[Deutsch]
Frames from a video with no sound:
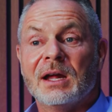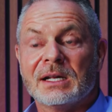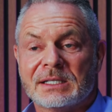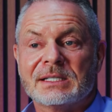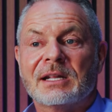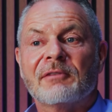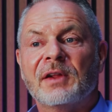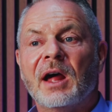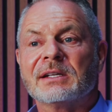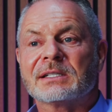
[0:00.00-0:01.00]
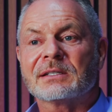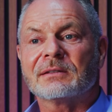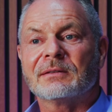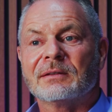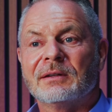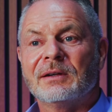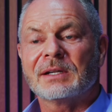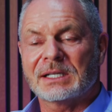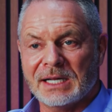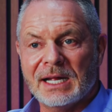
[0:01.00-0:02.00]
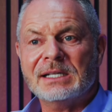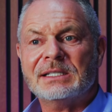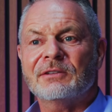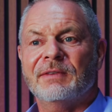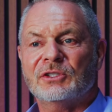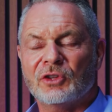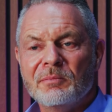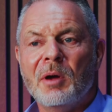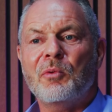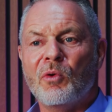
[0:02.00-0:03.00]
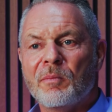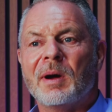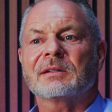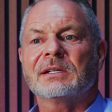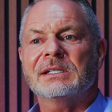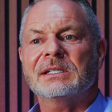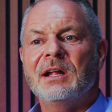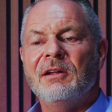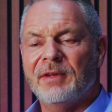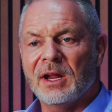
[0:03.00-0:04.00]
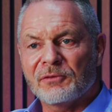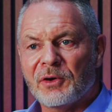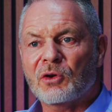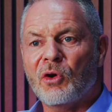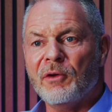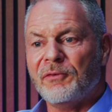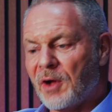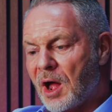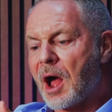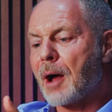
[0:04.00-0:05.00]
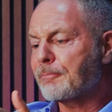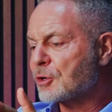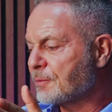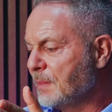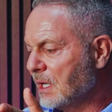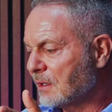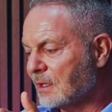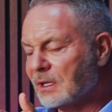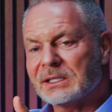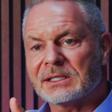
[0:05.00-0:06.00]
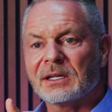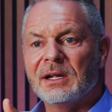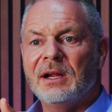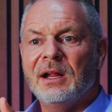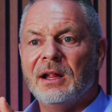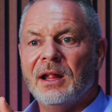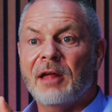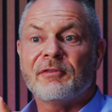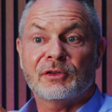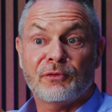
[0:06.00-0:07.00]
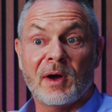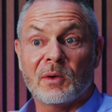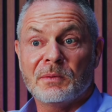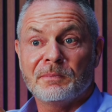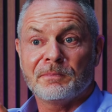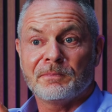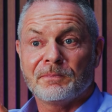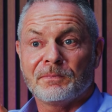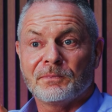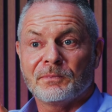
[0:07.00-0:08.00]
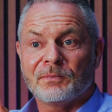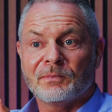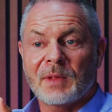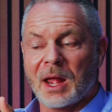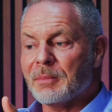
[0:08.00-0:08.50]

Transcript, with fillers: es ist der Fleiß. Das Erste, was du immer beobachtest, wenn ein Verkäufer abschmiert, ist, er wird faul. Er